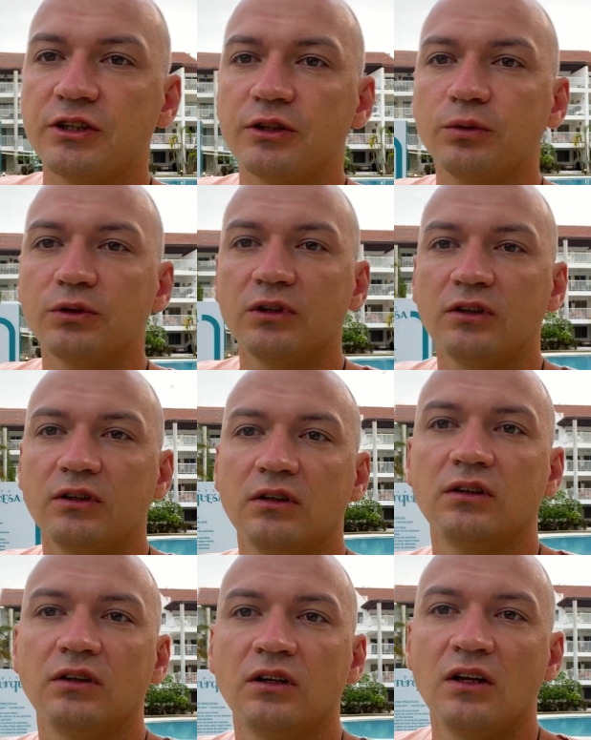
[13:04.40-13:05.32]
труд
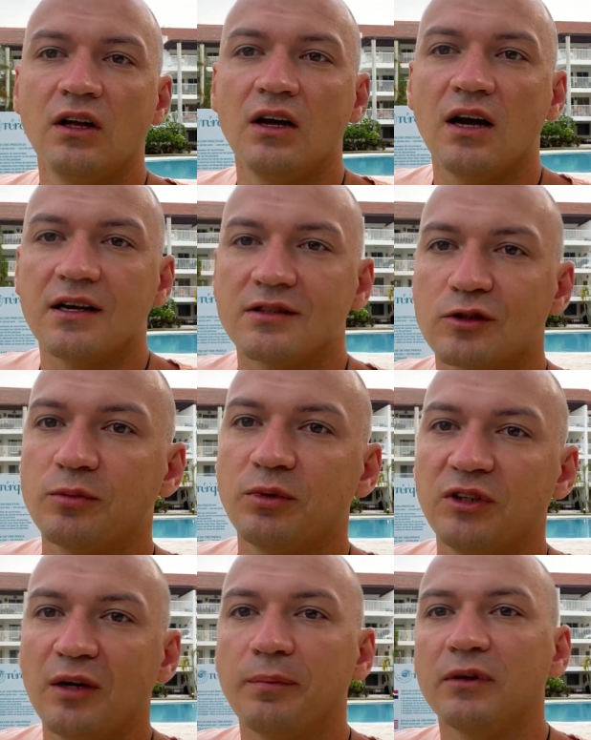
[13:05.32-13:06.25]

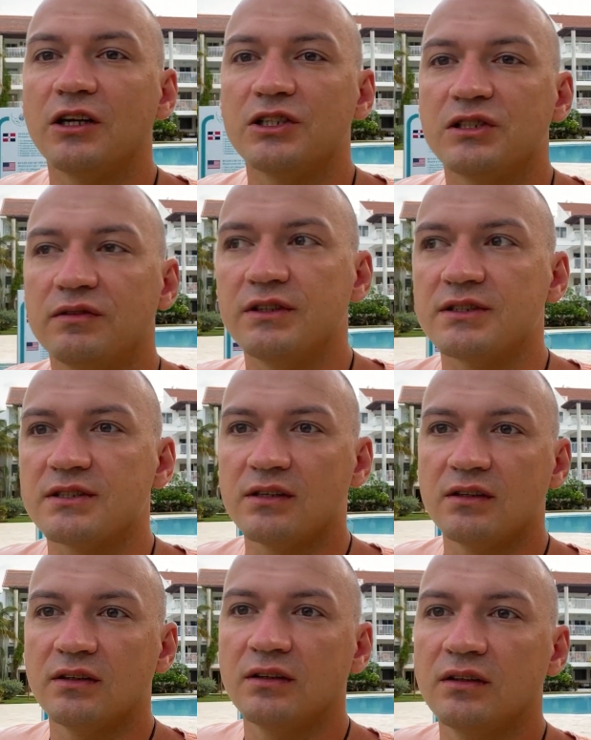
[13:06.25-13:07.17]
особо не оплачивается.
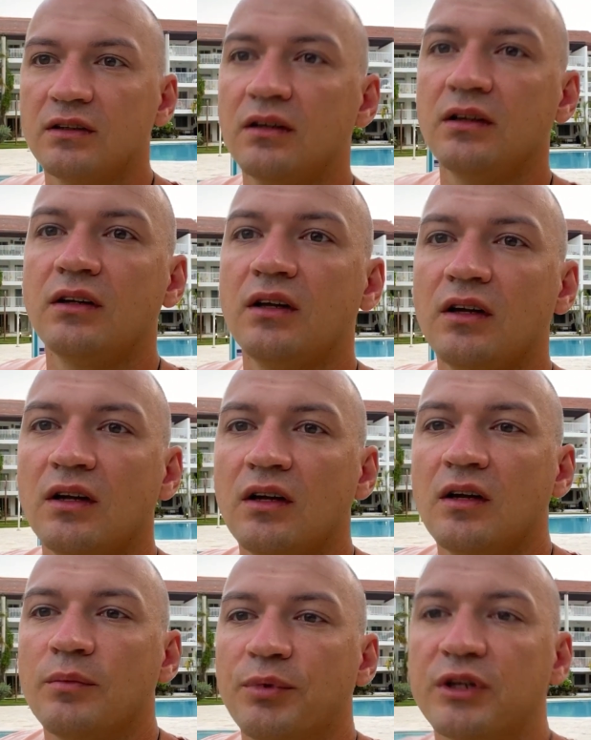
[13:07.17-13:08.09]

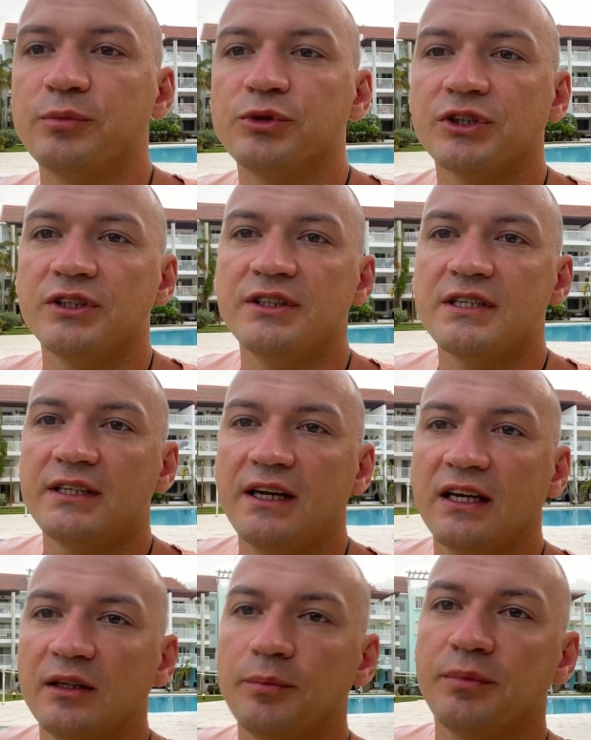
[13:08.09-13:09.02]
Потому что здесь
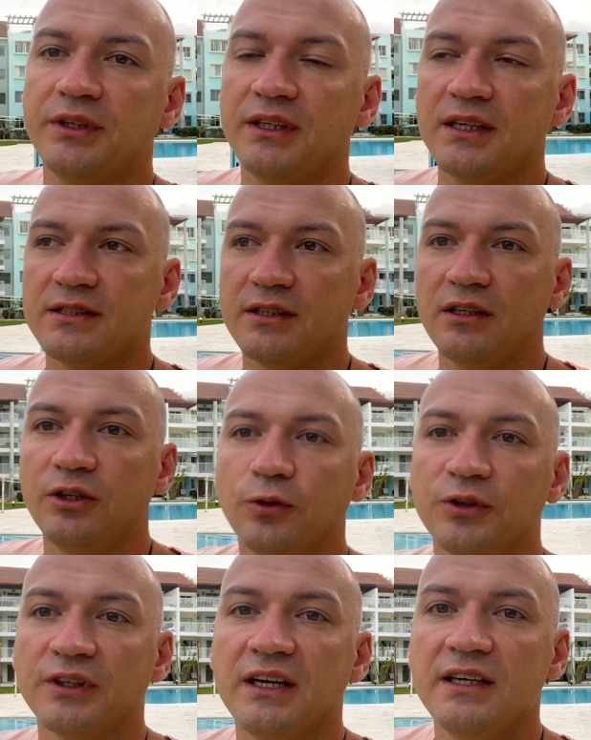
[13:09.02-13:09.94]
рядом есть
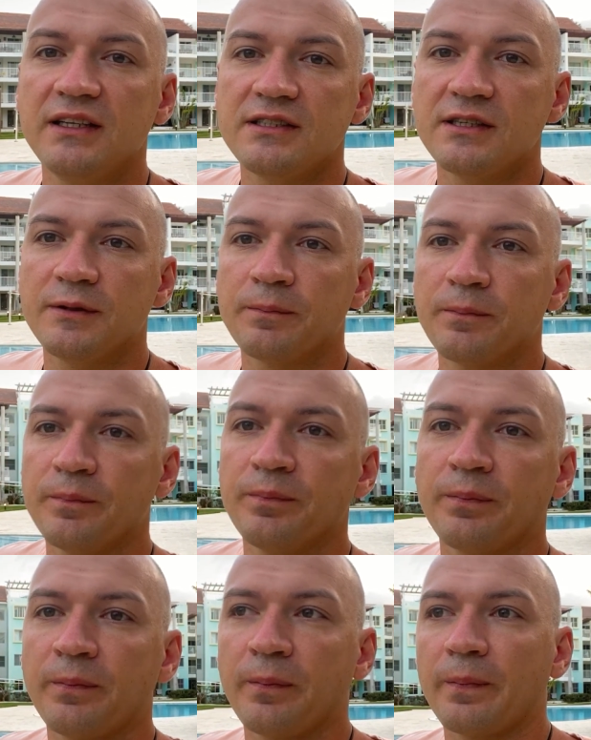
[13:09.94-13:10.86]
регион Гаити.
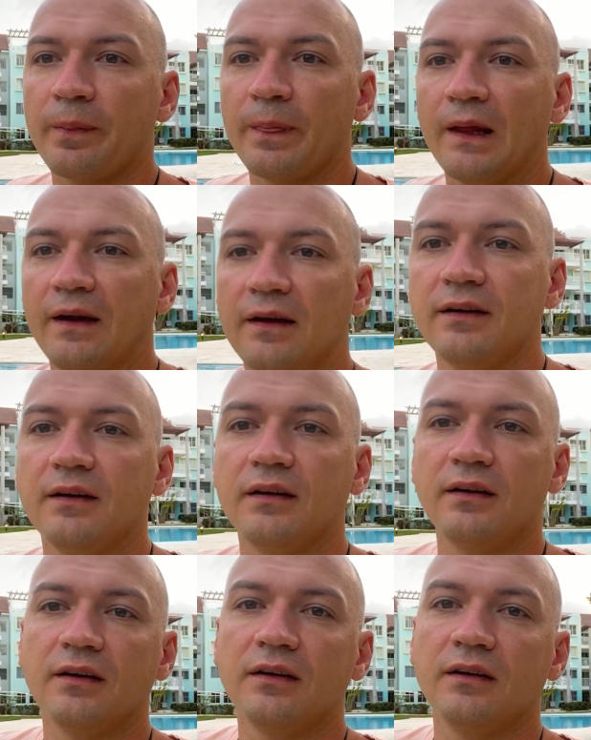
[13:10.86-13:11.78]

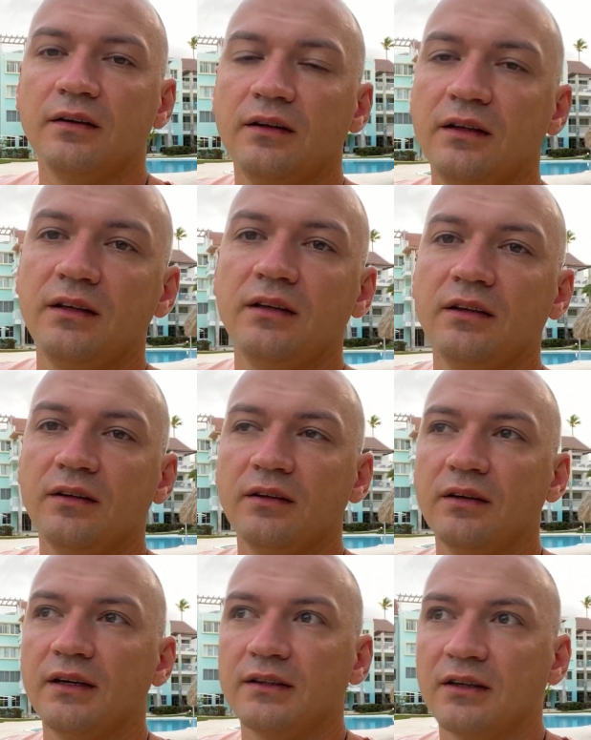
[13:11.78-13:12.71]
А,
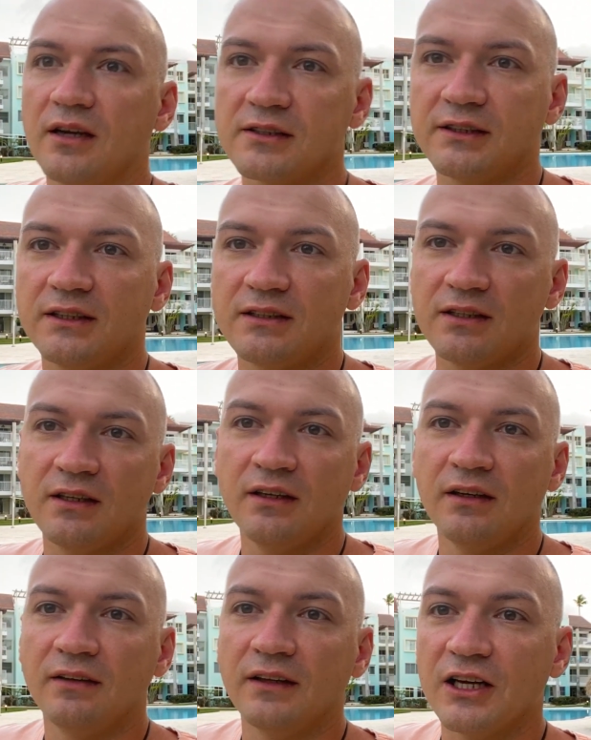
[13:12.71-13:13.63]
и это, как сказать,
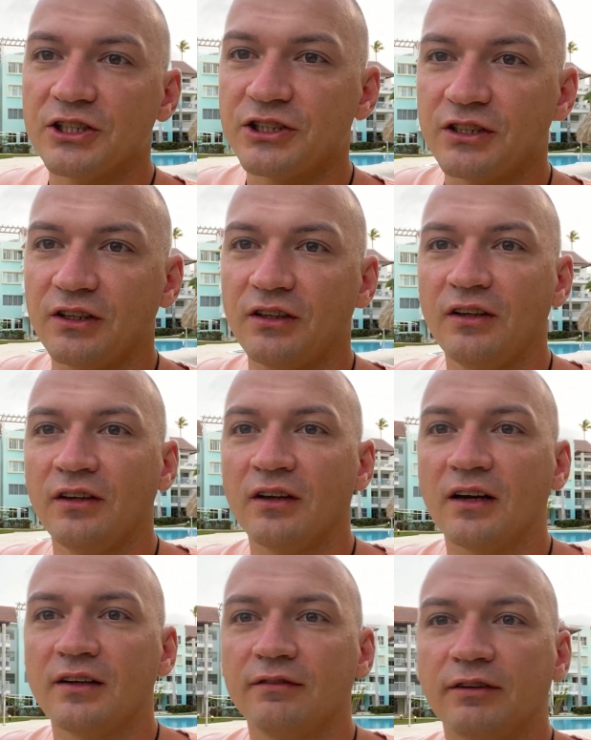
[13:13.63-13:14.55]
наши,
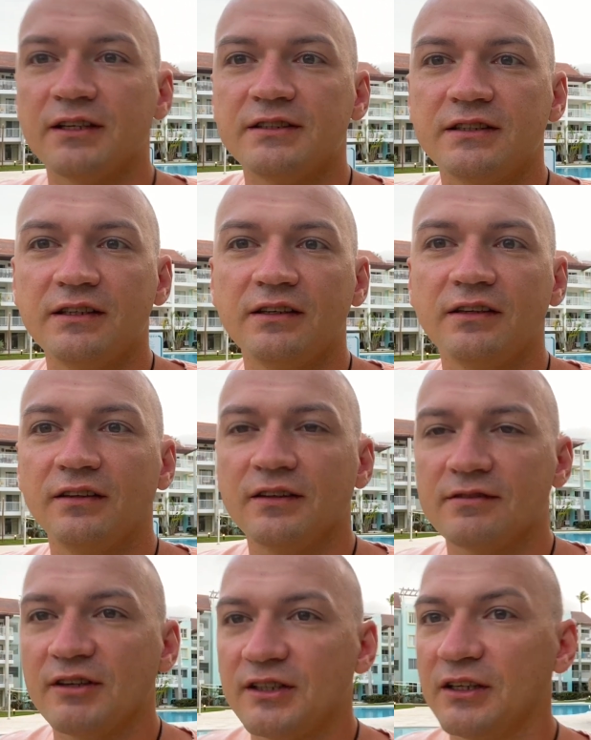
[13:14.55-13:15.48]
как в России
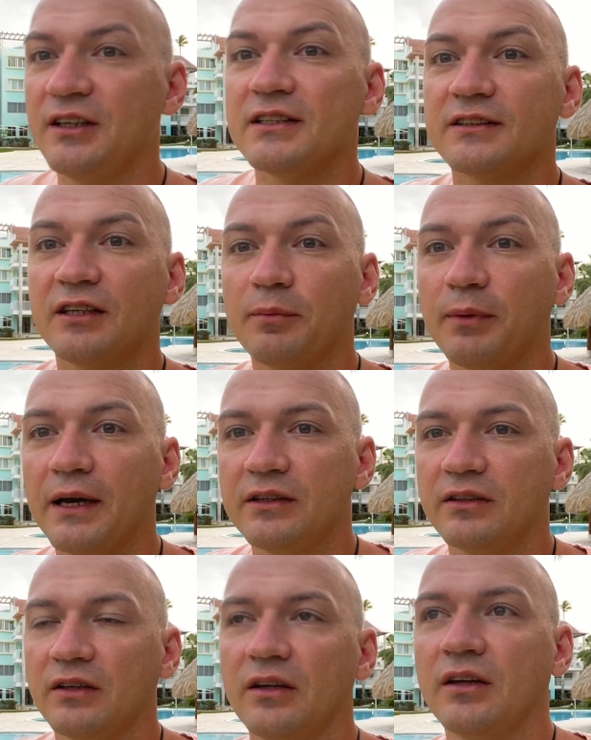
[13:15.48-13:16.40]
назвать их
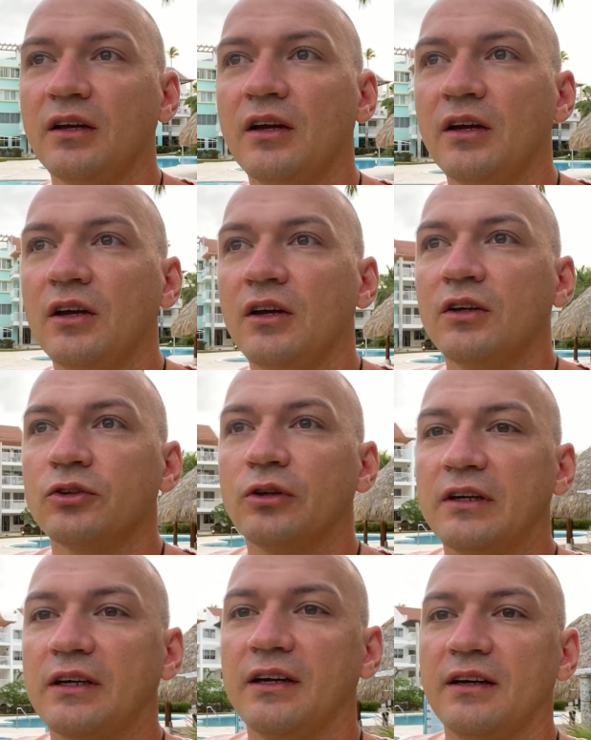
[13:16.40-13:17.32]
гастарбайтеры.
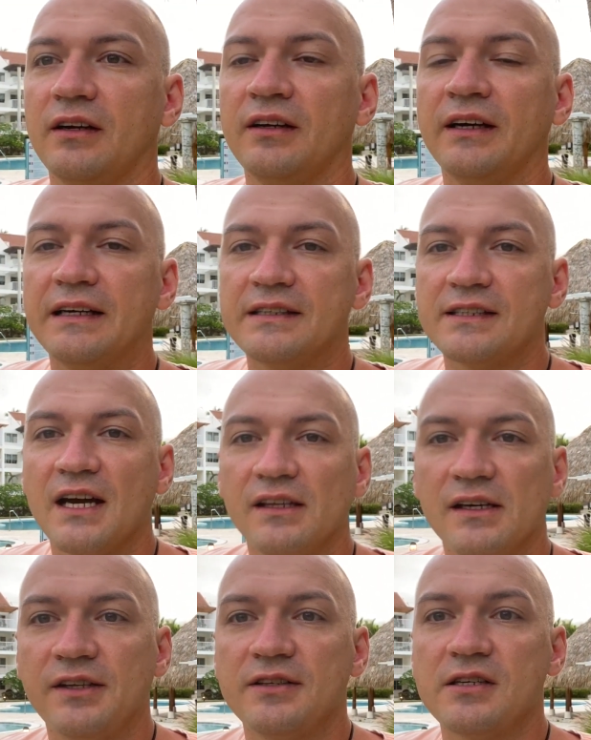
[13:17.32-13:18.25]
Только
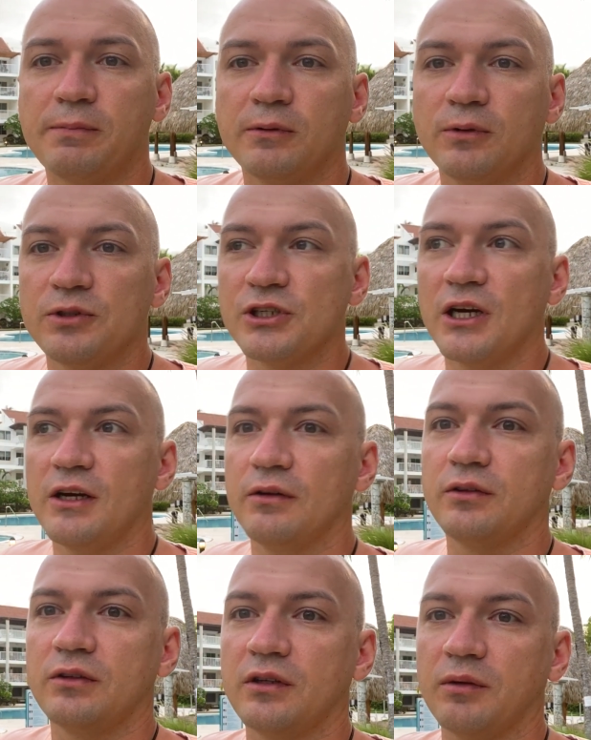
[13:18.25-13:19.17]
гаитяне, они здесь
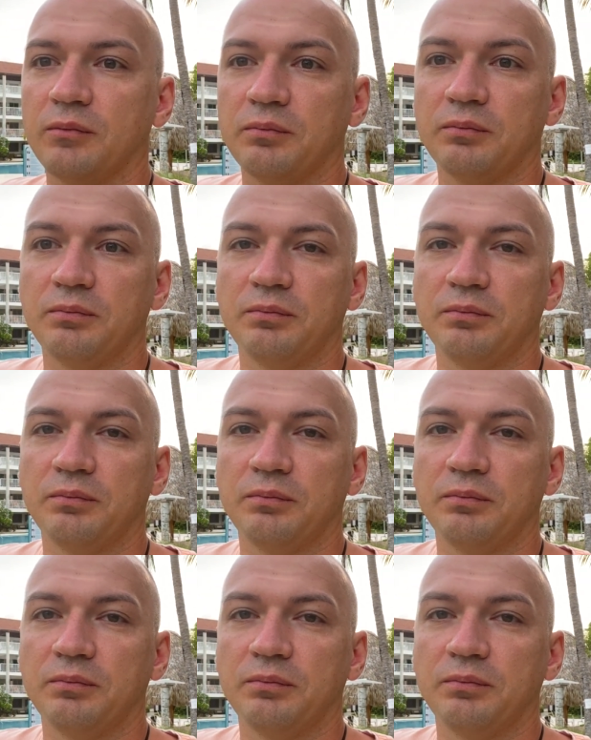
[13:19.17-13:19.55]
получают там